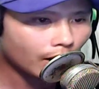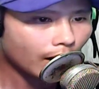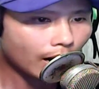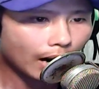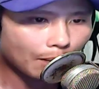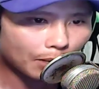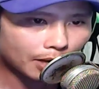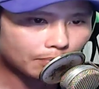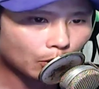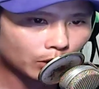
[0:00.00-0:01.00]
hắc ám
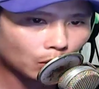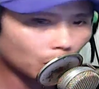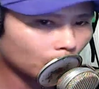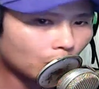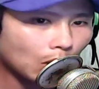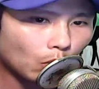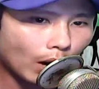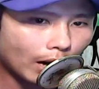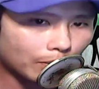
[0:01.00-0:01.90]
lớn bao nhiêu cũng không có ai